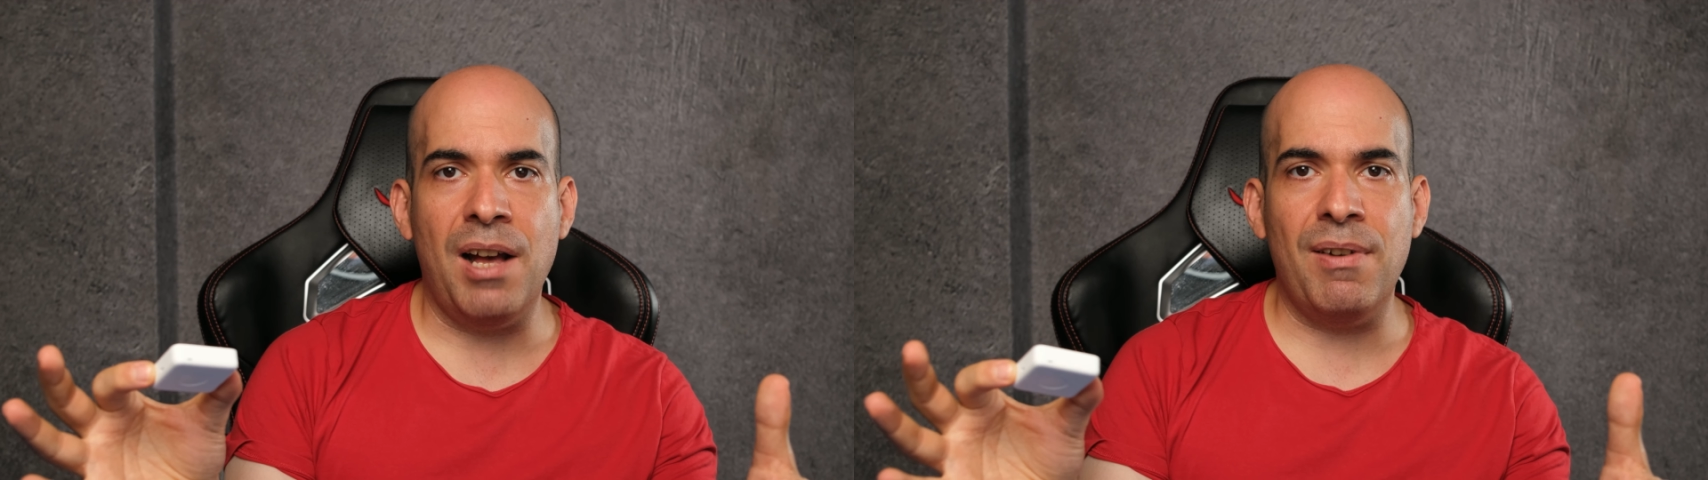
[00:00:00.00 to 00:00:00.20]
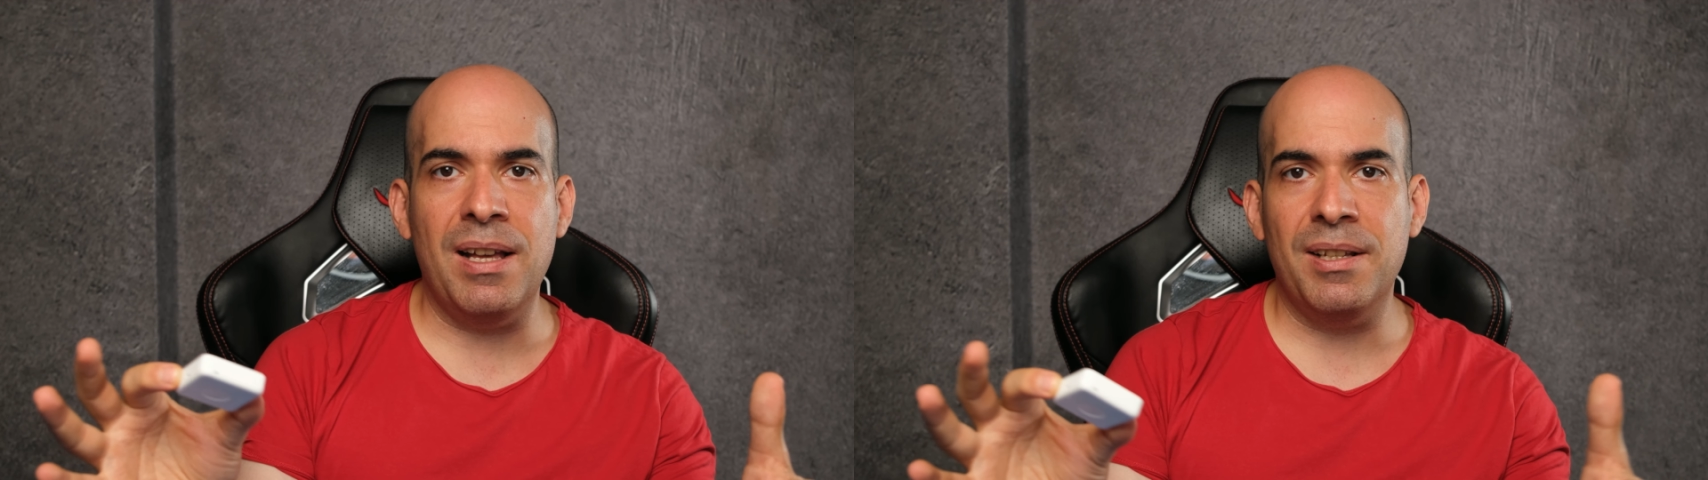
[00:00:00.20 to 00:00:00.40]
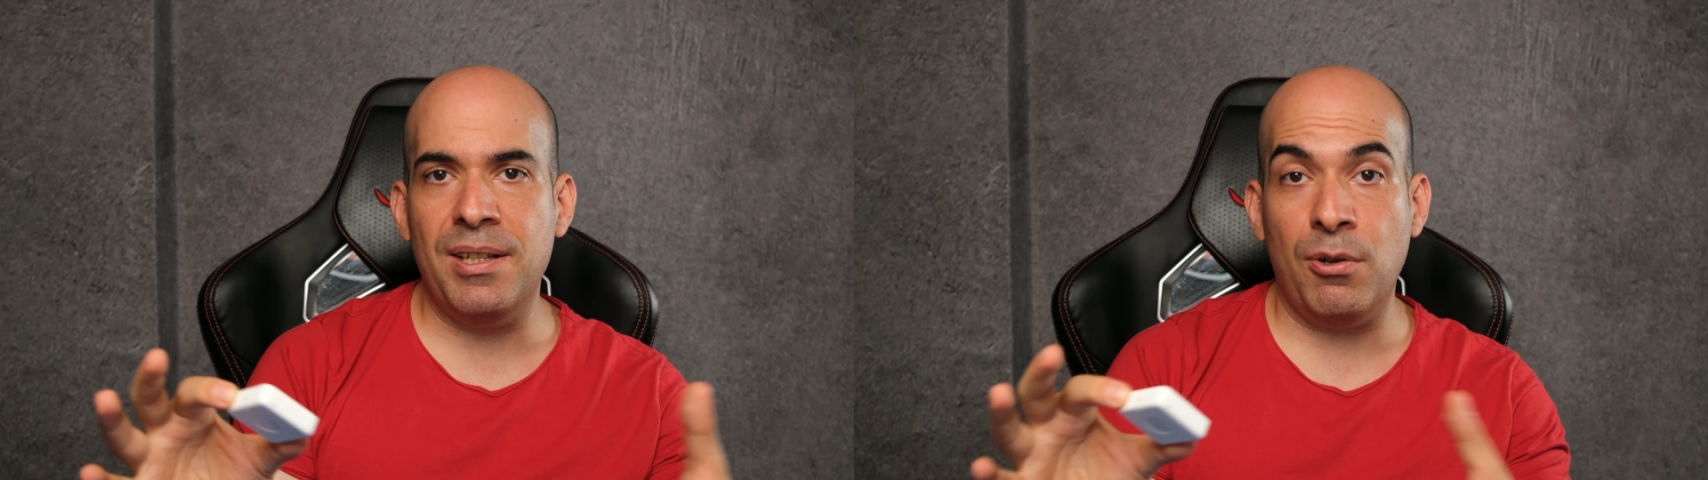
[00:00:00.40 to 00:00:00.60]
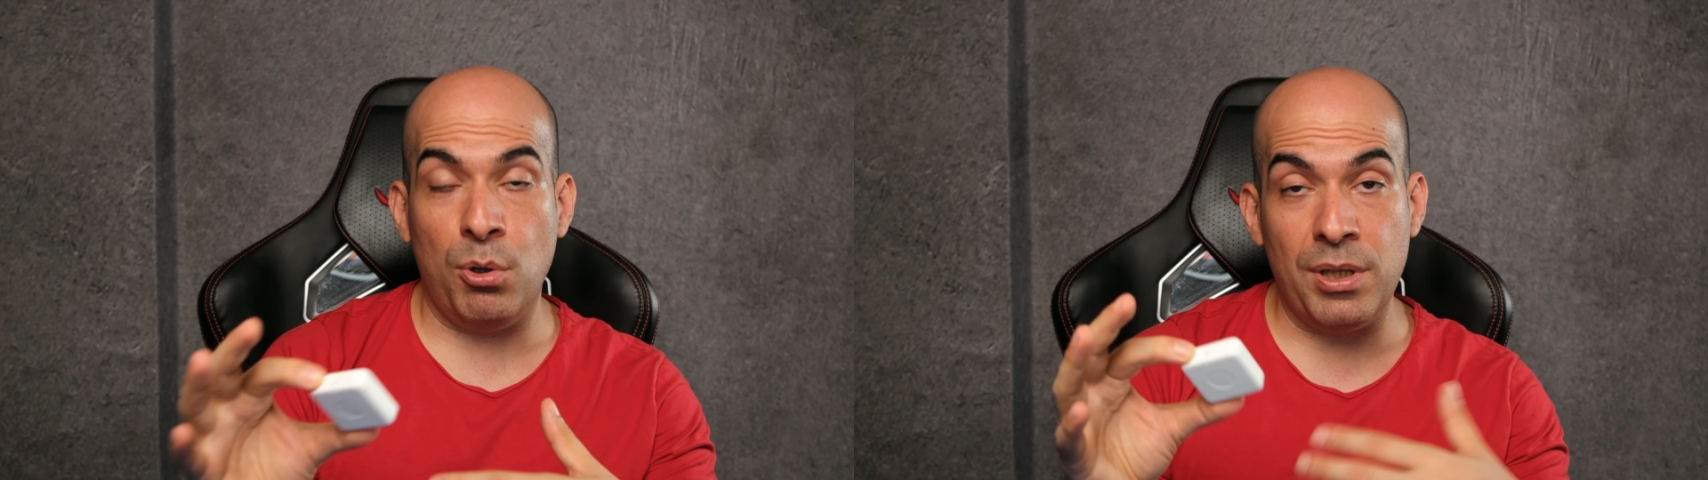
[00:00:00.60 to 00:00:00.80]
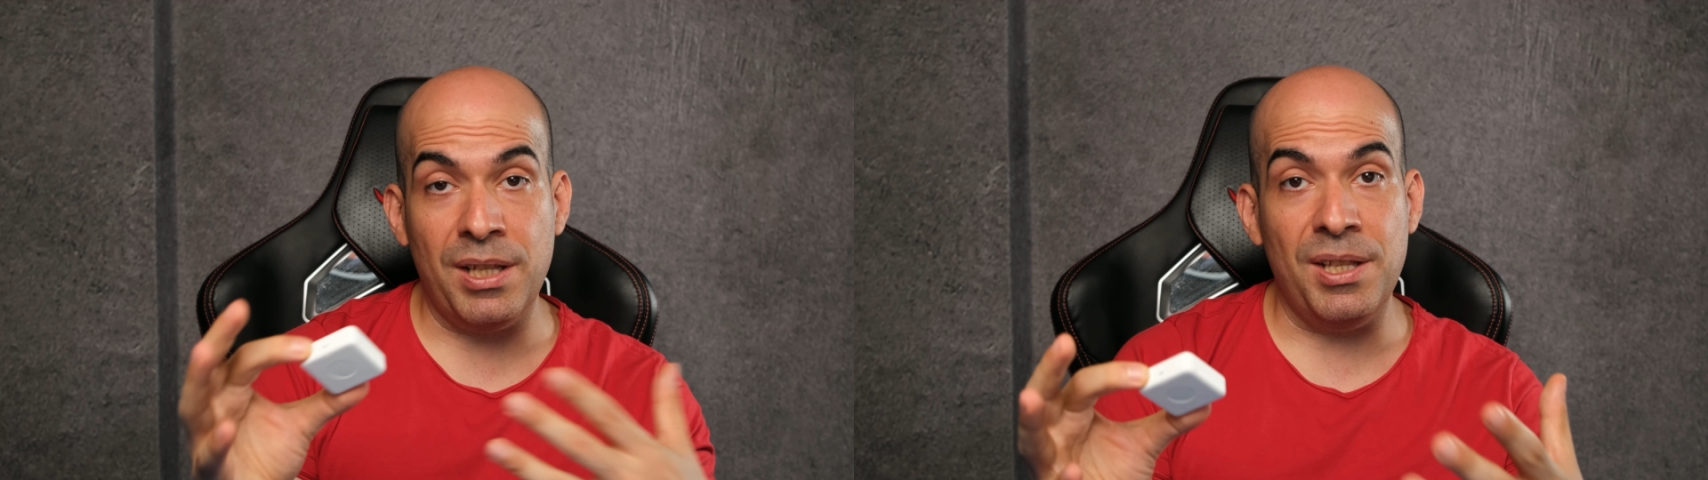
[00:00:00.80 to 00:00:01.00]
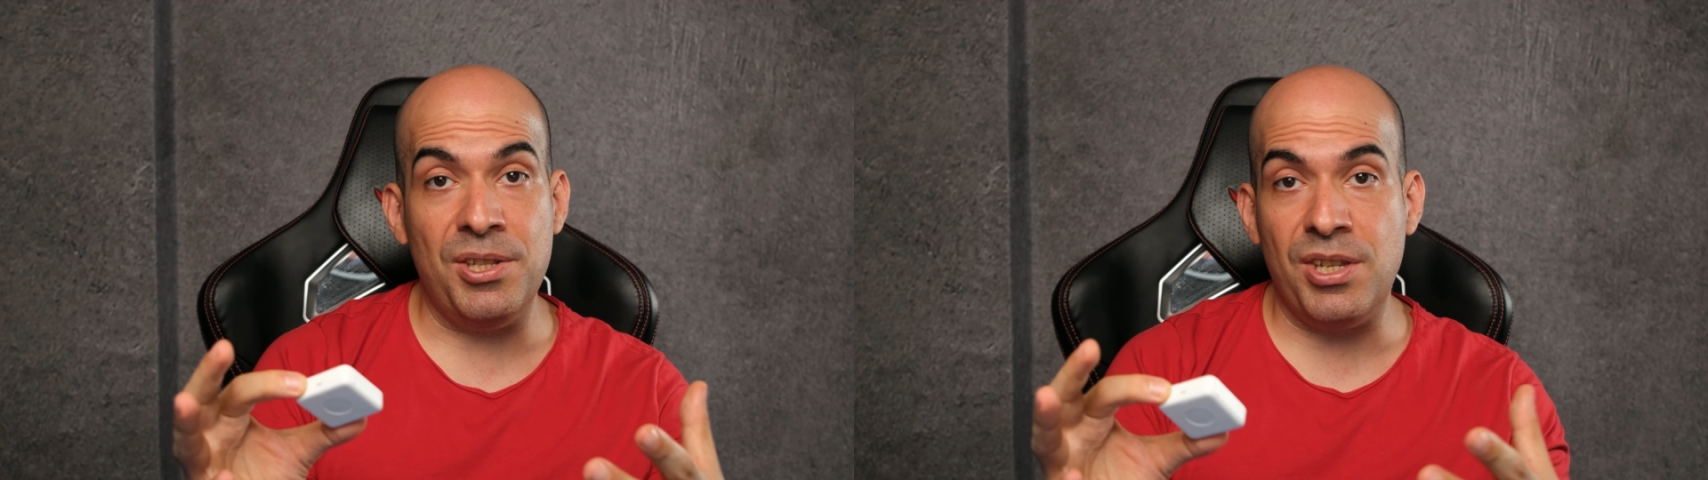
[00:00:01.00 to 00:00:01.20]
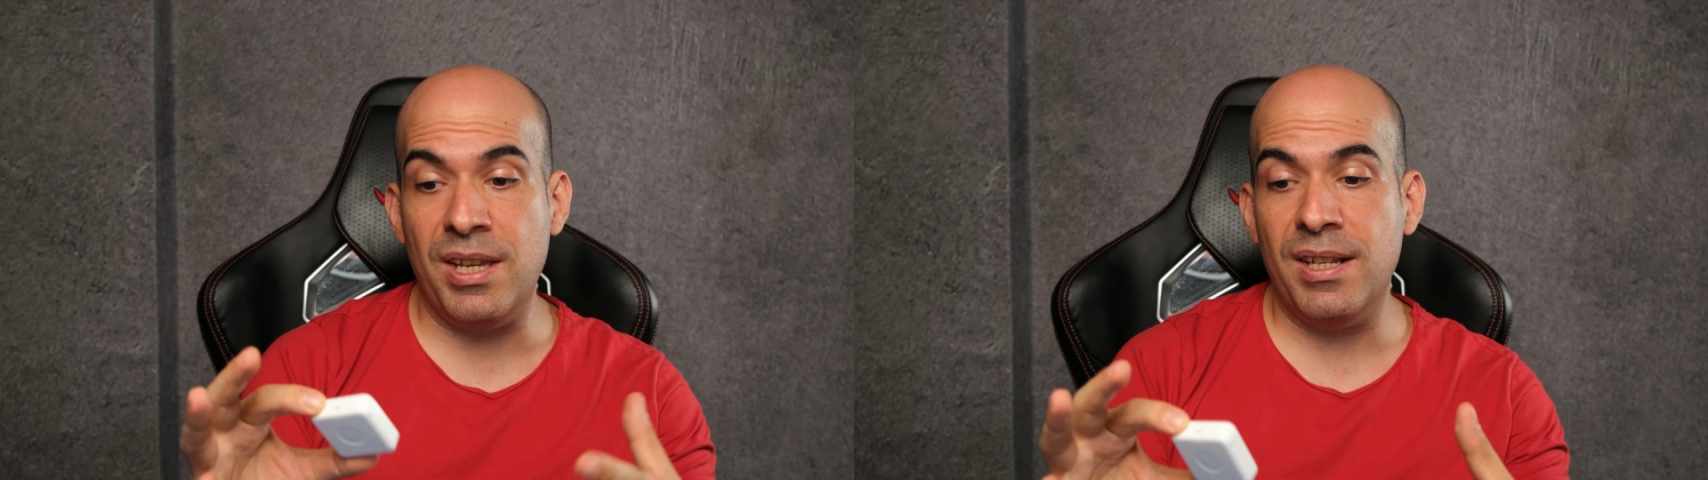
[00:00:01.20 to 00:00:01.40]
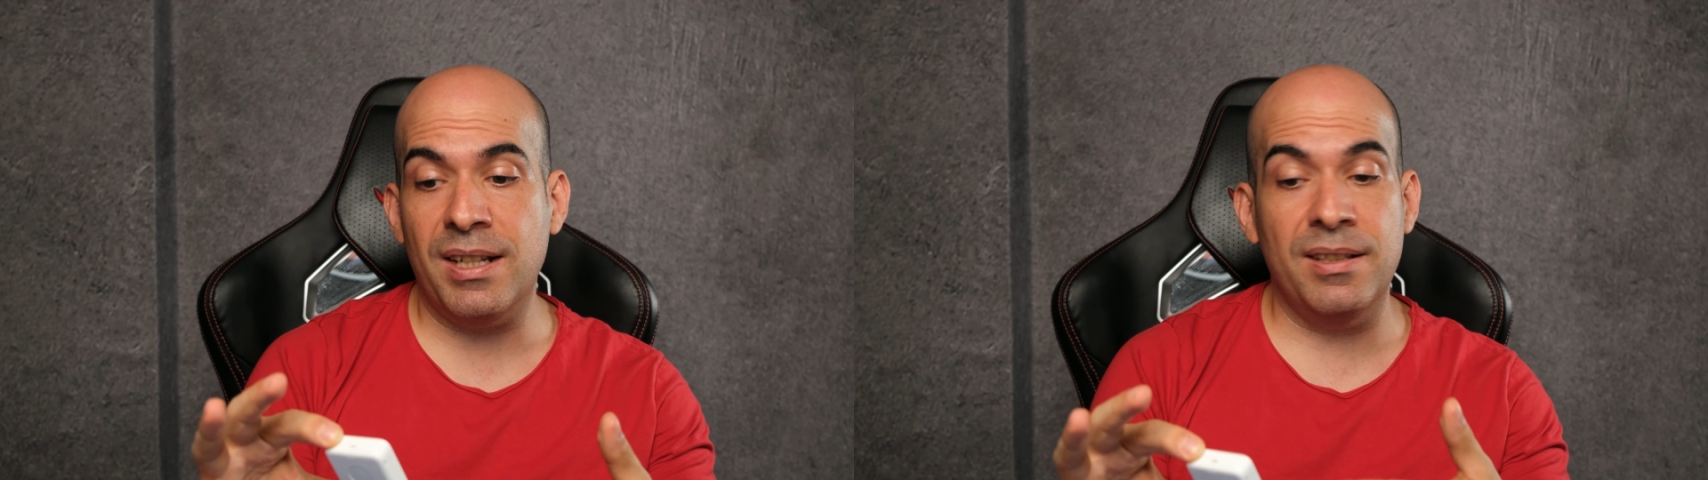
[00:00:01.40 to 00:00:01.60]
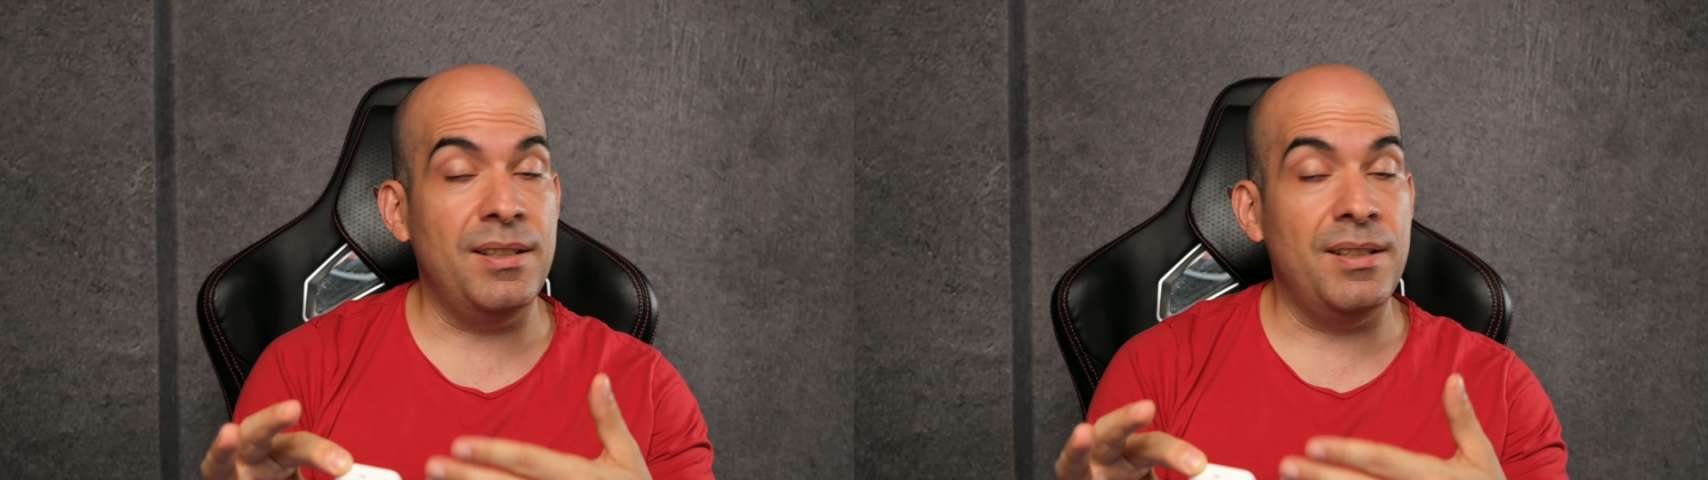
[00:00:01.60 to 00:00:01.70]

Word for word: hava, odanın içi,